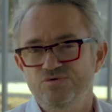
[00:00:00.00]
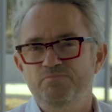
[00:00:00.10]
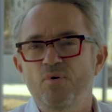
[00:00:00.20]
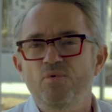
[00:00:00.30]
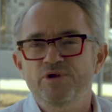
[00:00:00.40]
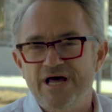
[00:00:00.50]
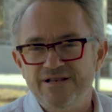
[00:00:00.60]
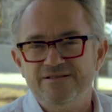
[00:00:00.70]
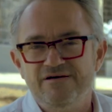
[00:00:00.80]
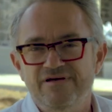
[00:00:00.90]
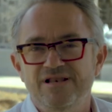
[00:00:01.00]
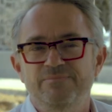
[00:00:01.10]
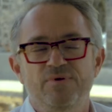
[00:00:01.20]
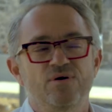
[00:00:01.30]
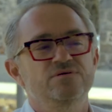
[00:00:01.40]
d'une promenade à travers
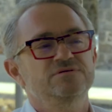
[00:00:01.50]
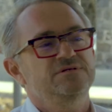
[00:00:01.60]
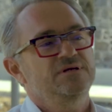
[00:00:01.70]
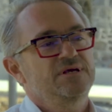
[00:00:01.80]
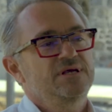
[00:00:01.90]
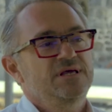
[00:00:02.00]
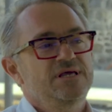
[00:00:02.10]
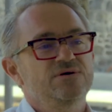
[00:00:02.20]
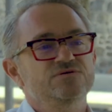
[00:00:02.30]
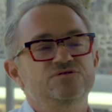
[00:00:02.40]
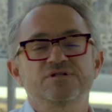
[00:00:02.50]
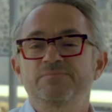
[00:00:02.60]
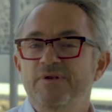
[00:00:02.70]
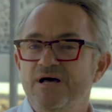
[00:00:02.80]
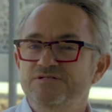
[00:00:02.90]
les plantes et on se
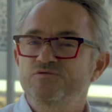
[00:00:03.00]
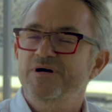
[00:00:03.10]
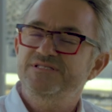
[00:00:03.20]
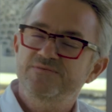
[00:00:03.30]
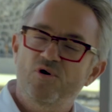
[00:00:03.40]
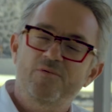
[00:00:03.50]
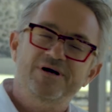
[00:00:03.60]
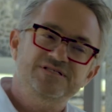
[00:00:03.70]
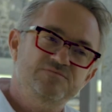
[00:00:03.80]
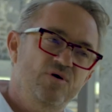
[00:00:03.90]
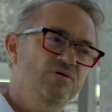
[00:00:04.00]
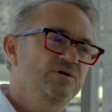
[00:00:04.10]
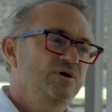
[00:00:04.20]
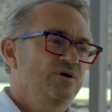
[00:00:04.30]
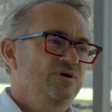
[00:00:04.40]
déplace de bâtiment en bâtiment
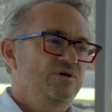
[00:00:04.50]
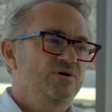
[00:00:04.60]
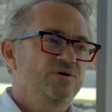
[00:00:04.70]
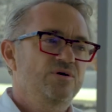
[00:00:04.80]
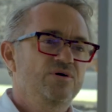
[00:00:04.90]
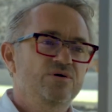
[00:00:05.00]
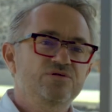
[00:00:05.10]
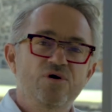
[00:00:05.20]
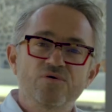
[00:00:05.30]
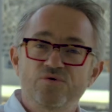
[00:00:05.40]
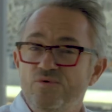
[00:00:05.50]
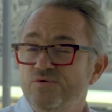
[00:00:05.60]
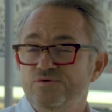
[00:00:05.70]
euh, dans donc,